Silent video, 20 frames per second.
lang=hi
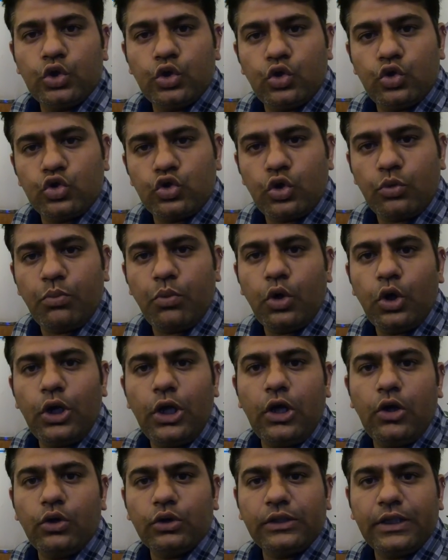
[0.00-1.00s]
तो उसको
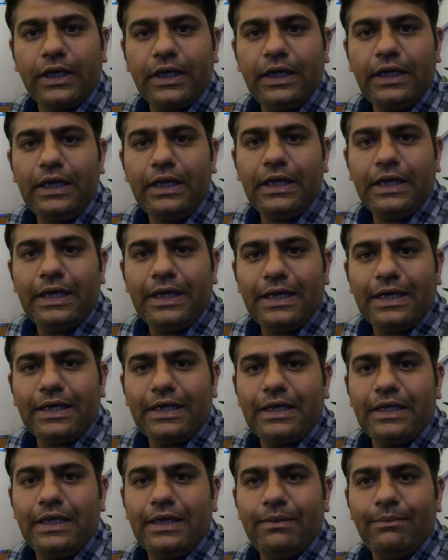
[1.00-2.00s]
बोलना होता है
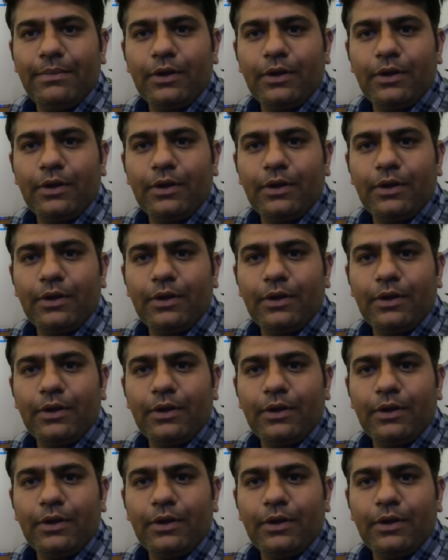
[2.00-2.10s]
कि